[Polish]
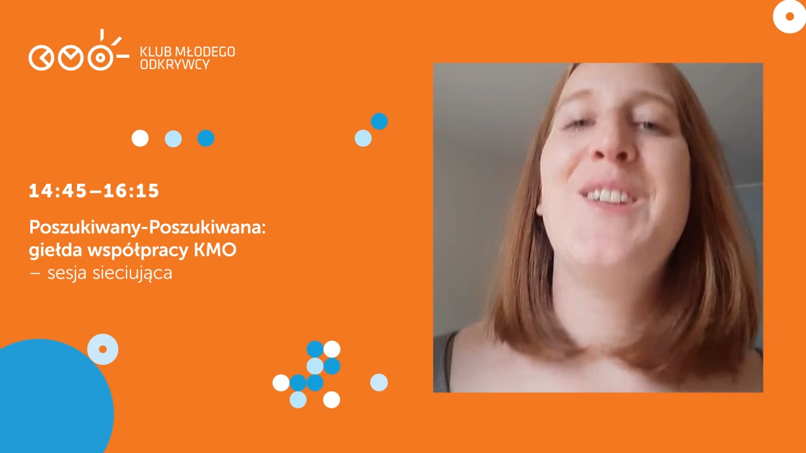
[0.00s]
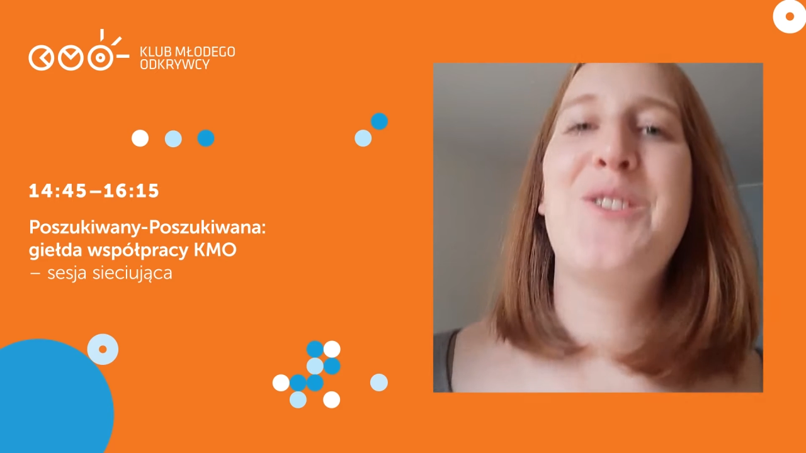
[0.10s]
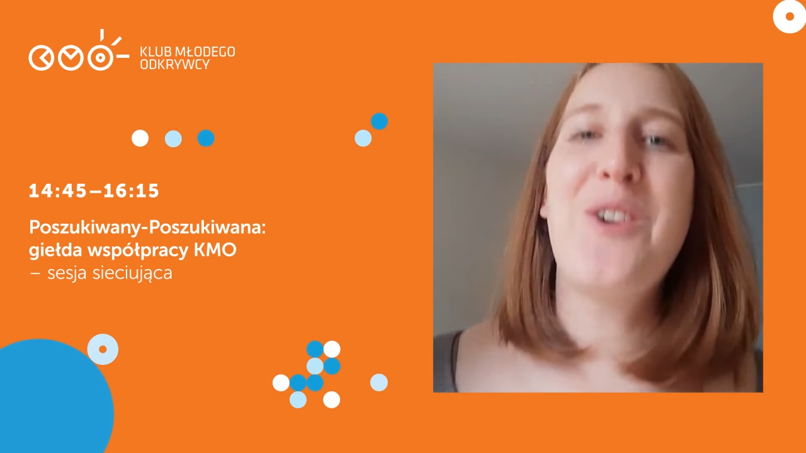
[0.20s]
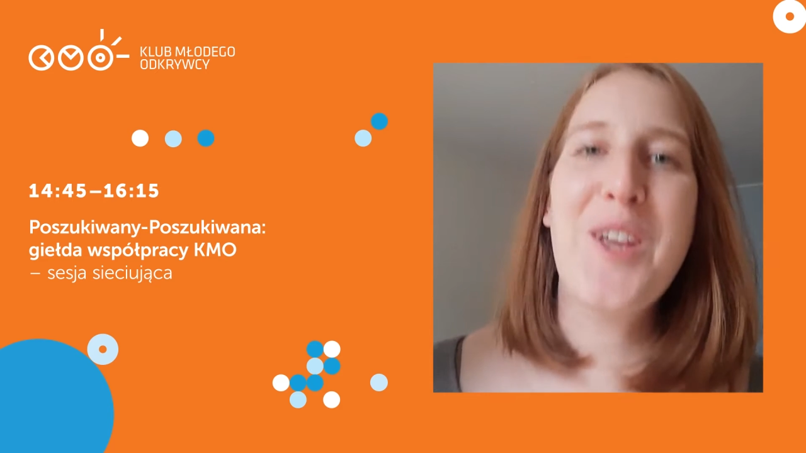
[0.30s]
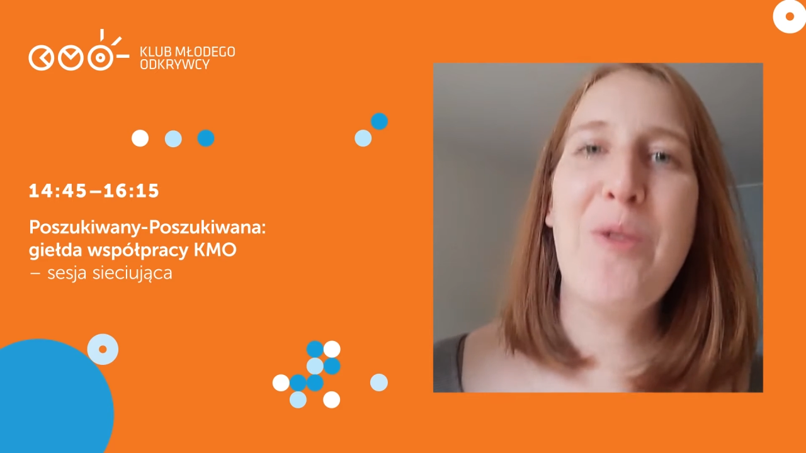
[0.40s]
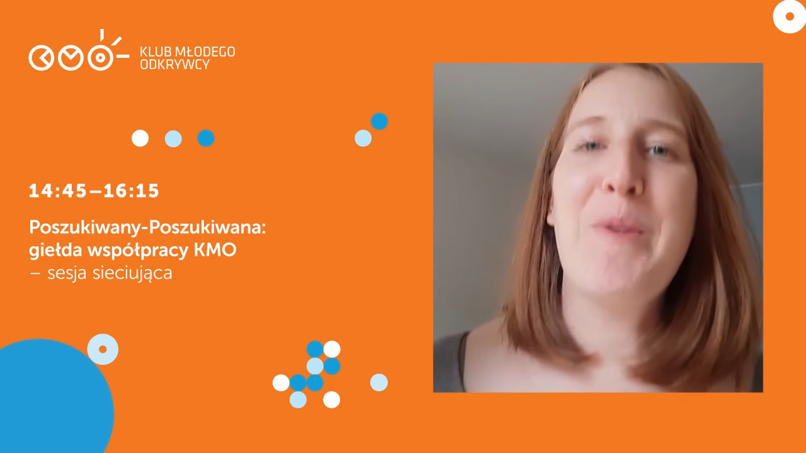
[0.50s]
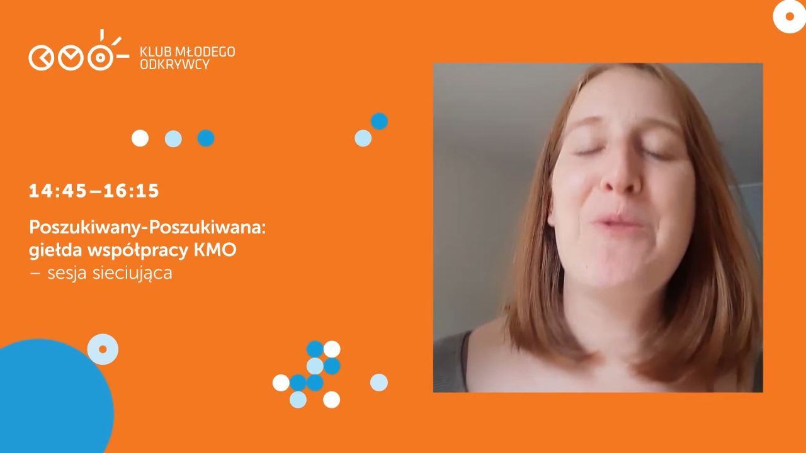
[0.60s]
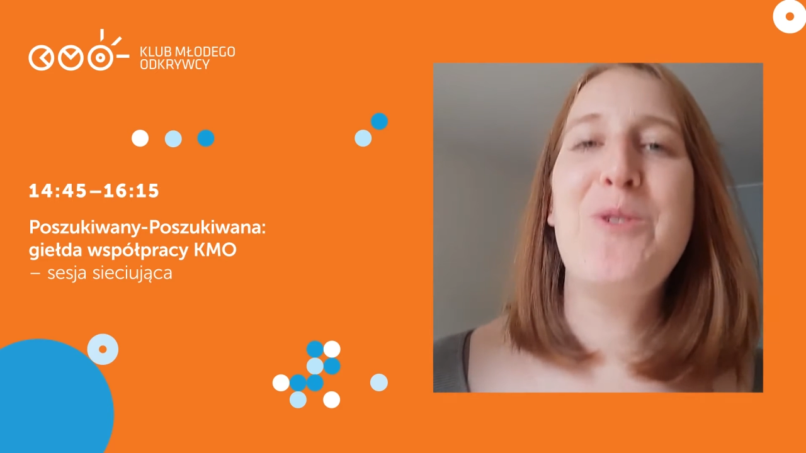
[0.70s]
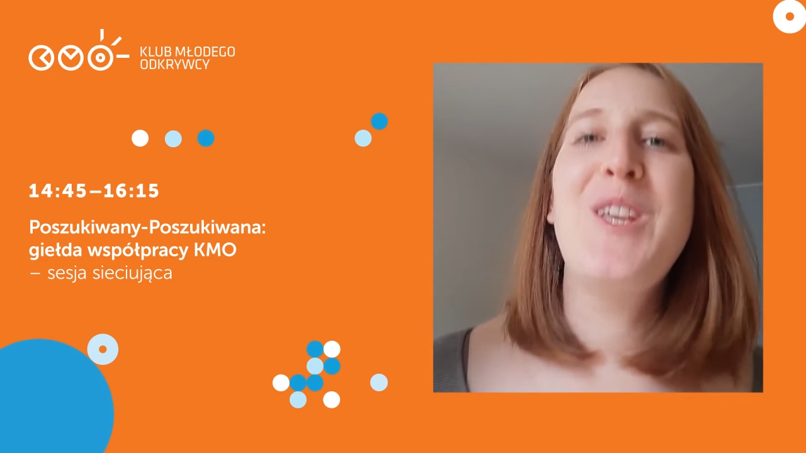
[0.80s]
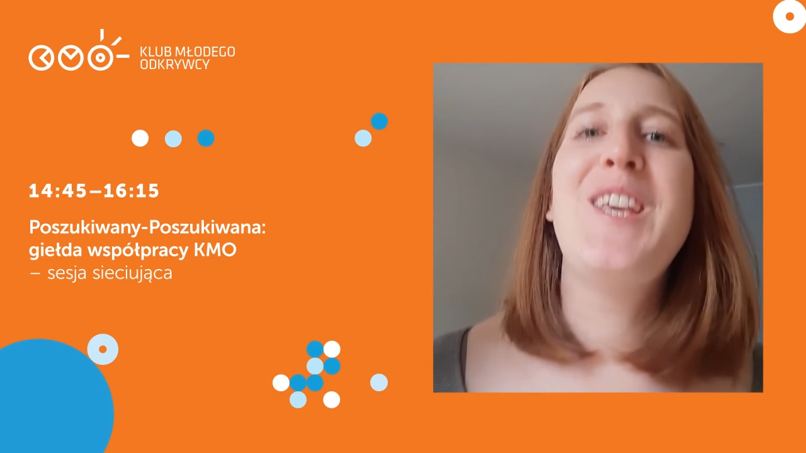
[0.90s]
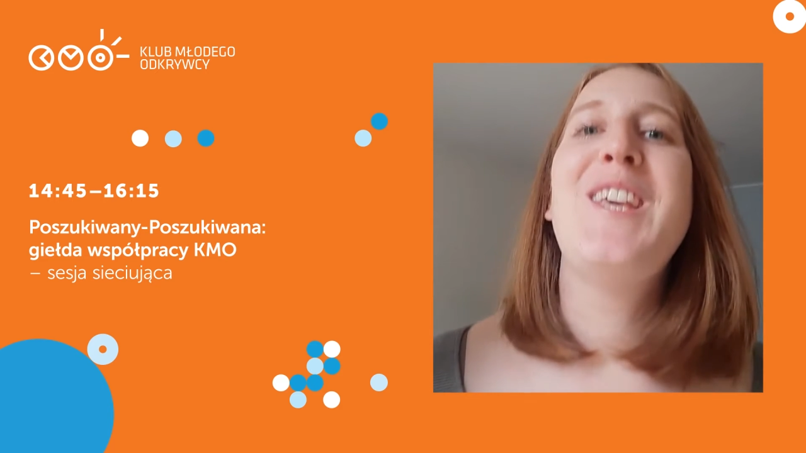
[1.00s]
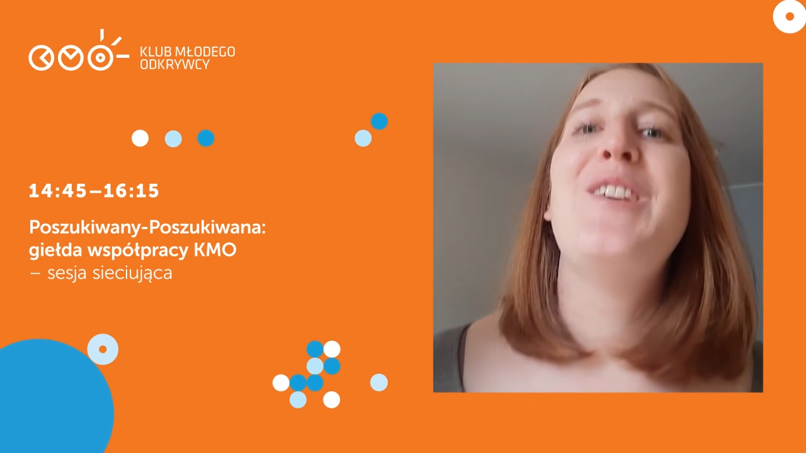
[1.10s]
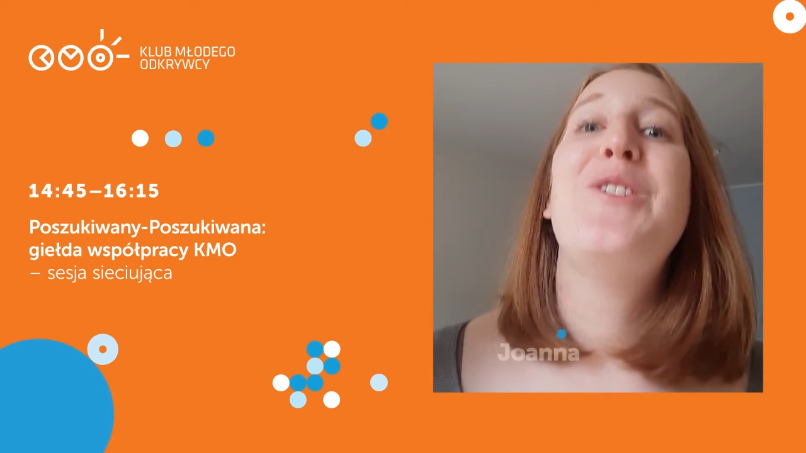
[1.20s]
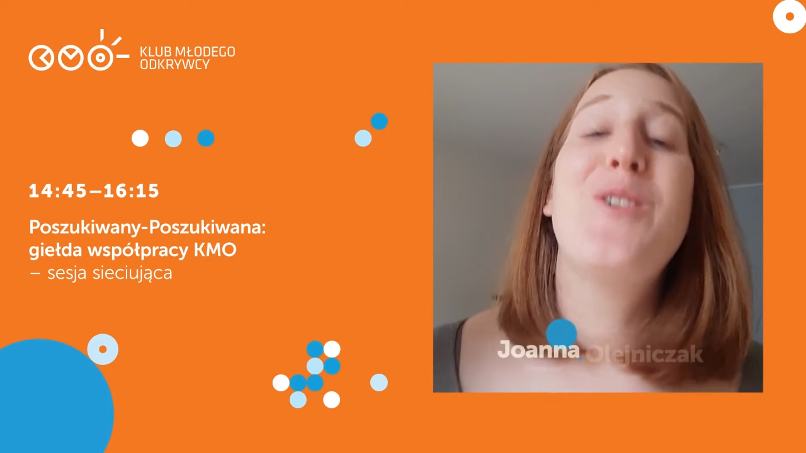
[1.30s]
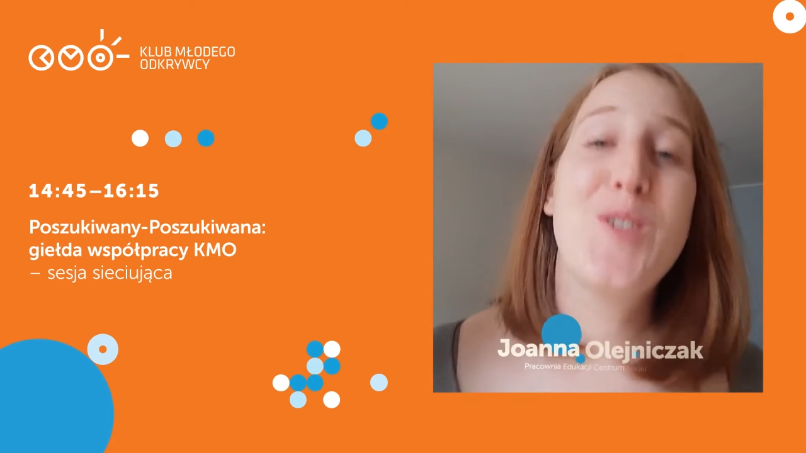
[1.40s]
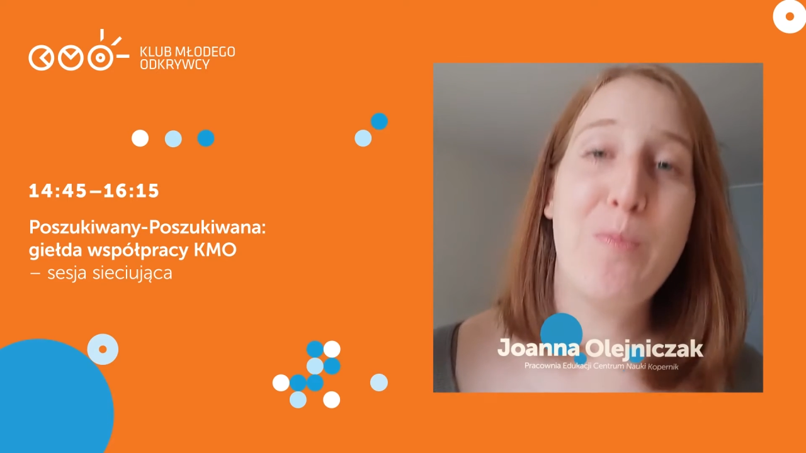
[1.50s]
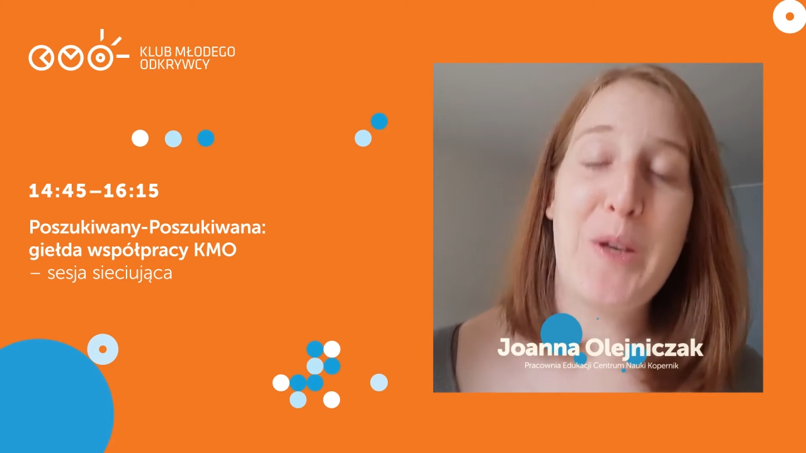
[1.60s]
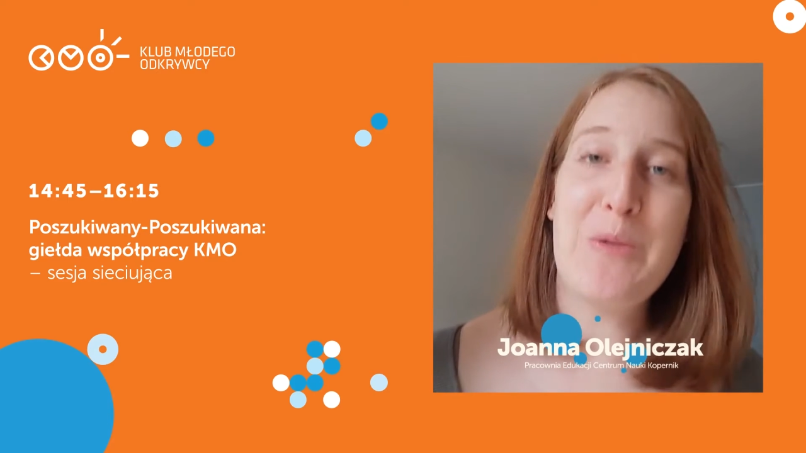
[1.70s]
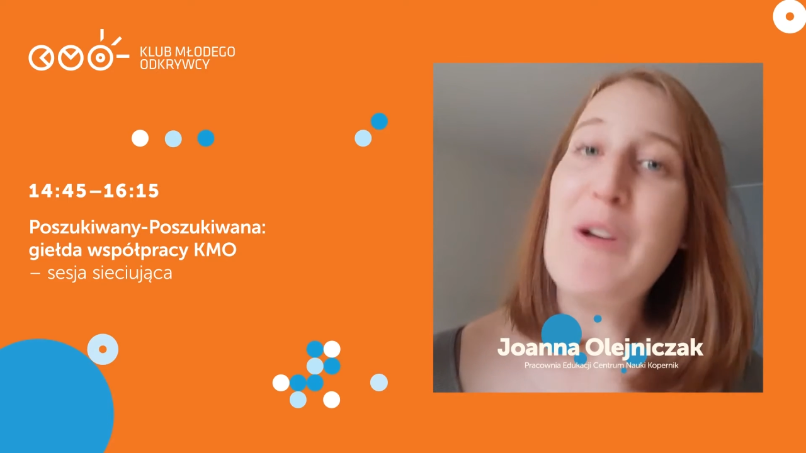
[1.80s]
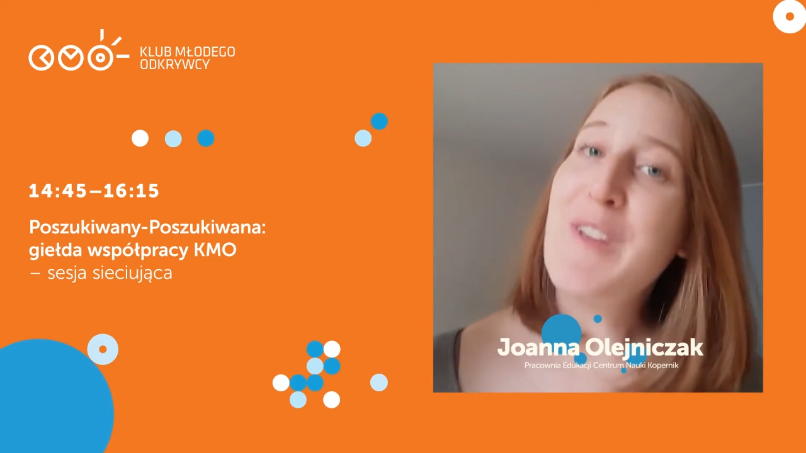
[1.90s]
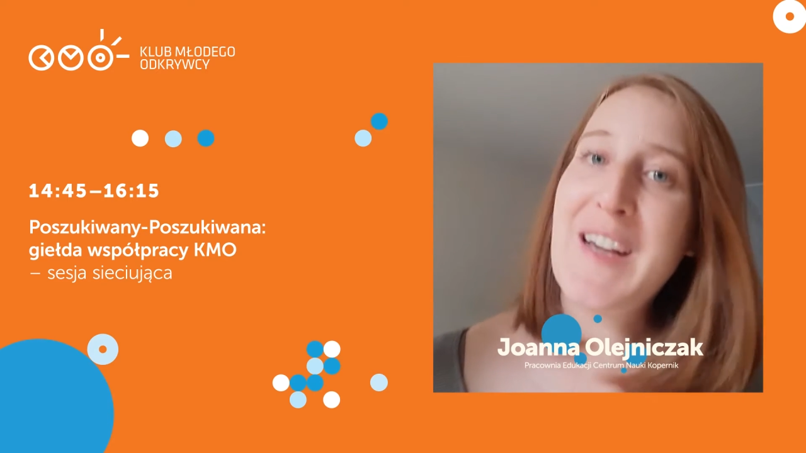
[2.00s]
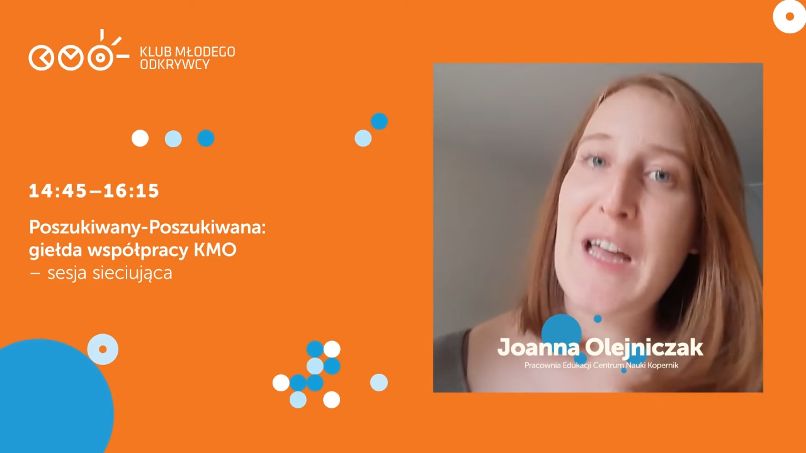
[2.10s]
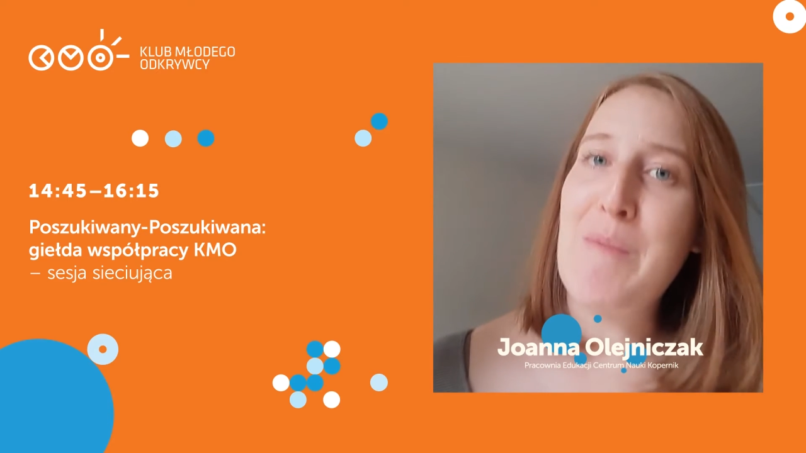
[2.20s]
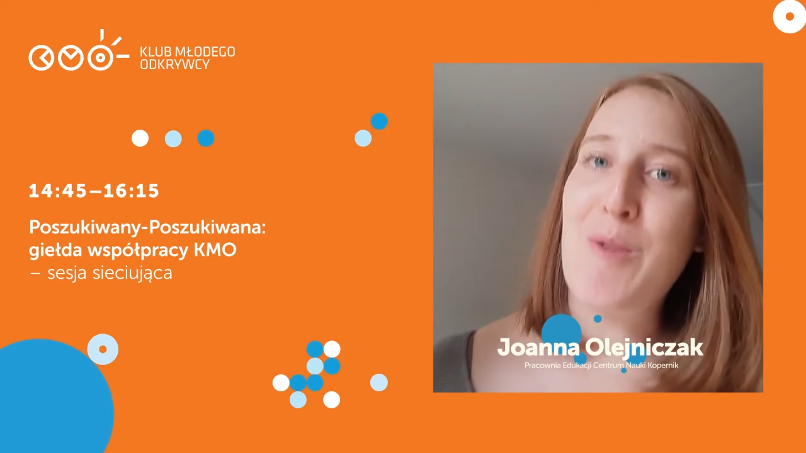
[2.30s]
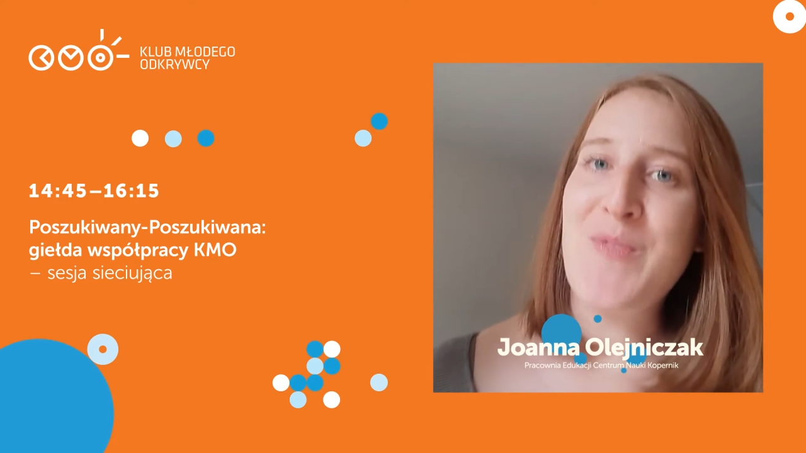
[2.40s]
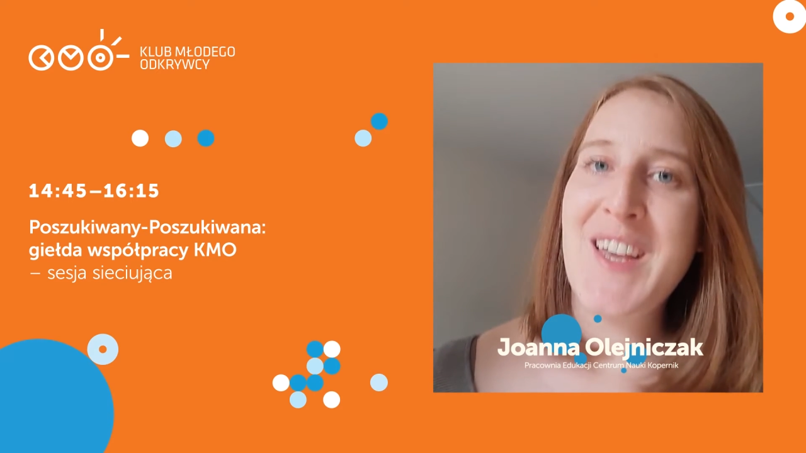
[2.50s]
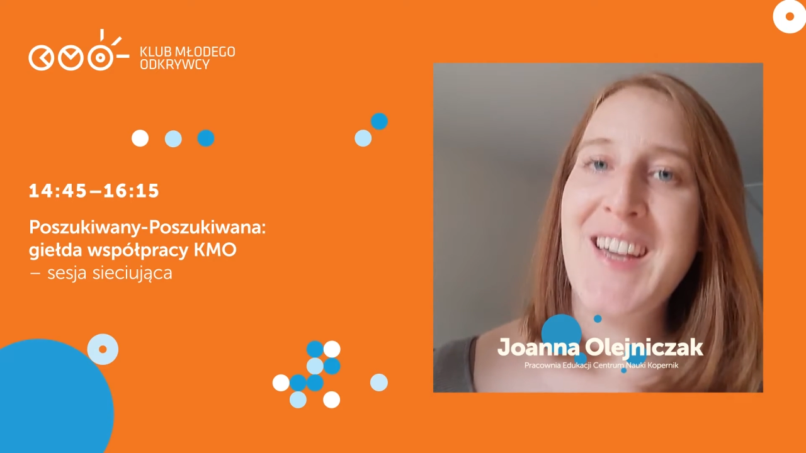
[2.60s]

Drogie opiekunki i drodzy opiekunowie KMO,